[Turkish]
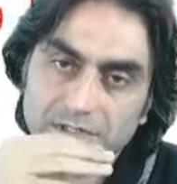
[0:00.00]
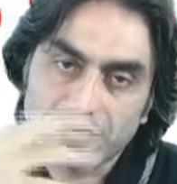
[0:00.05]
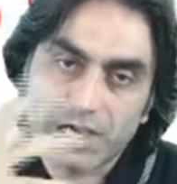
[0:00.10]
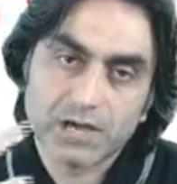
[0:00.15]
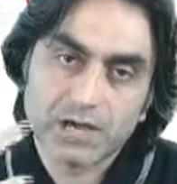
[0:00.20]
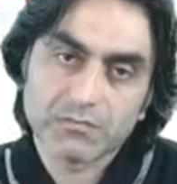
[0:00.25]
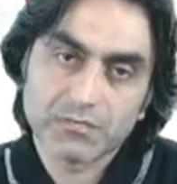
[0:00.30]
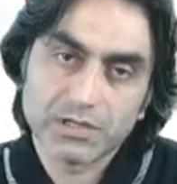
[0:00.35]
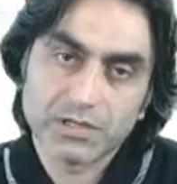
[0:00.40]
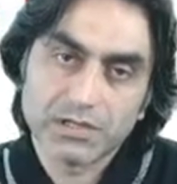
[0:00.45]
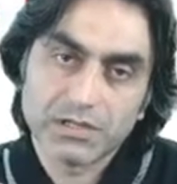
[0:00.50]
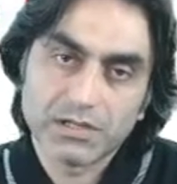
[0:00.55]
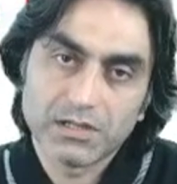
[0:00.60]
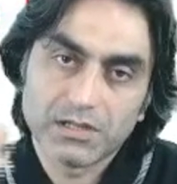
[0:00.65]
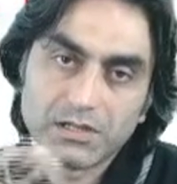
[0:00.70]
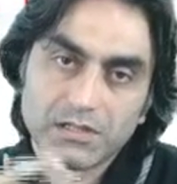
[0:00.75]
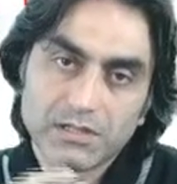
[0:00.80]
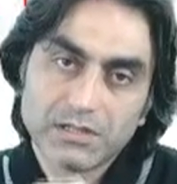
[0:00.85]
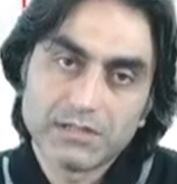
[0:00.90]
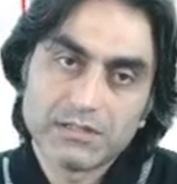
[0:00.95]

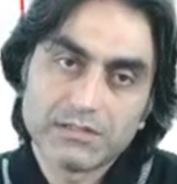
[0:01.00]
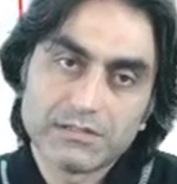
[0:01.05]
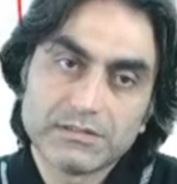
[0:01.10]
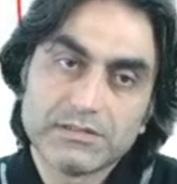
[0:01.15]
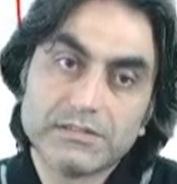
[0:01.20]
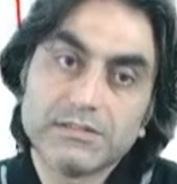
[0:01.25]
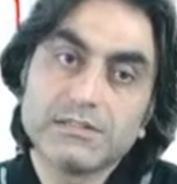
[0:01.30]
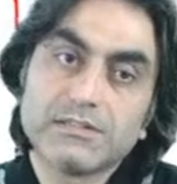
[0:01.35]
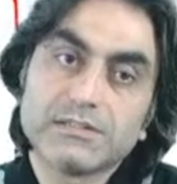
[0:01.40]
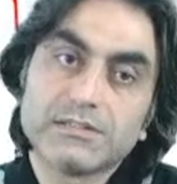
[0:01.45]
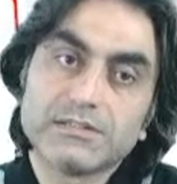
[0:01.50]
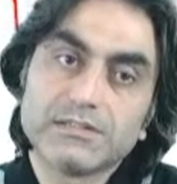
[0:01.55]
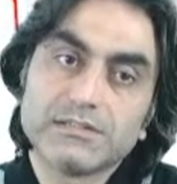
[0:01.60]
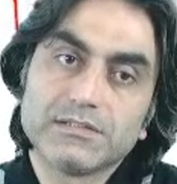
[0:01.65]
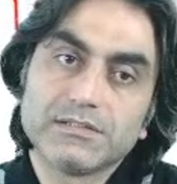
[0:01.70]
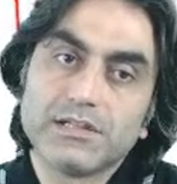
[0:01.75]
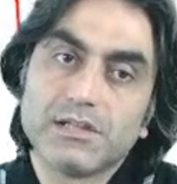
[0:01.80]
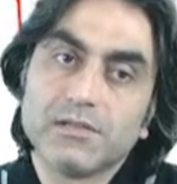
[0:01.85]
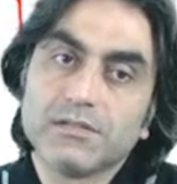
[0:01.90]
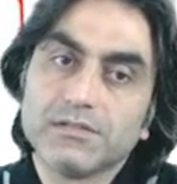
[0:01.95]
kamildir
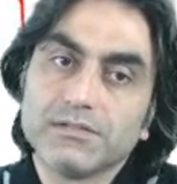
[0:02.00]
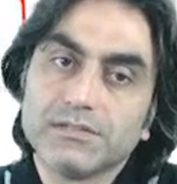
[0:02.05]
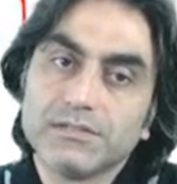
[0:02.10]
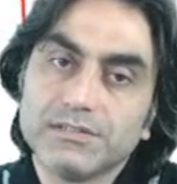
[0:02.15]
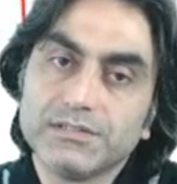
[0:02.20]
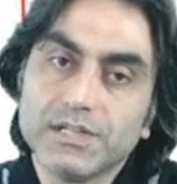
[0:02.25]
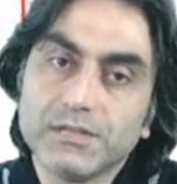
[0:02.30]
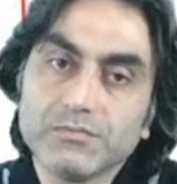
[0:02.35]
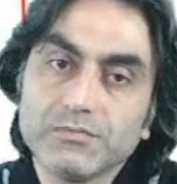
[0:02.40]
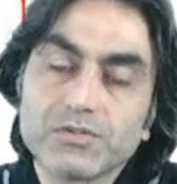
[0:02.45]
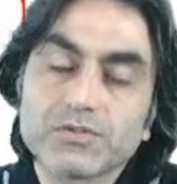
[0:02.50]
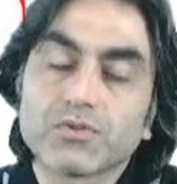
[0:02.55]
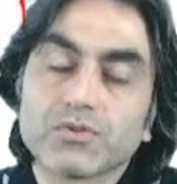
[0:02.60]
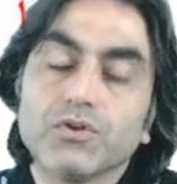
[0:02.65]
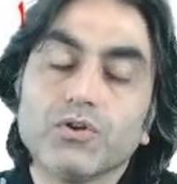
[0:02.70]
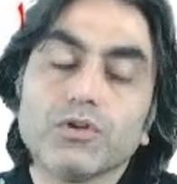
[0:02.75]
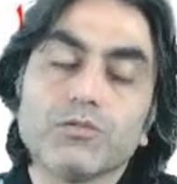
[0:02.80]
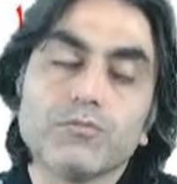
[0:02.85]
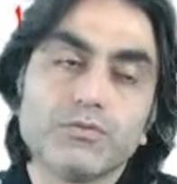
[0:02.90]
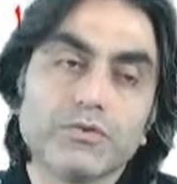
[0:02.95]
de, demiş
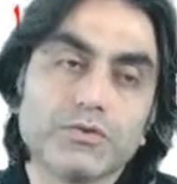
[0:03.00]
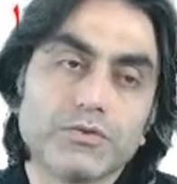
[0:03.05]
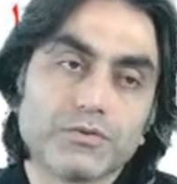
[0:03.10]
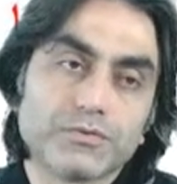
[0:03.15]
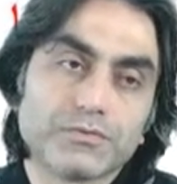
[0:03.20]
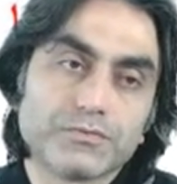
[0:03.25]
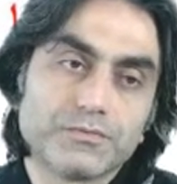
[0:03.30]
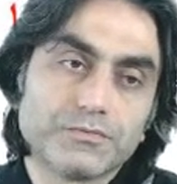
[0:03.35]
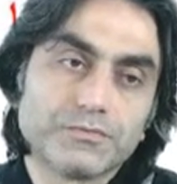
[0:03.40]
olmuyor.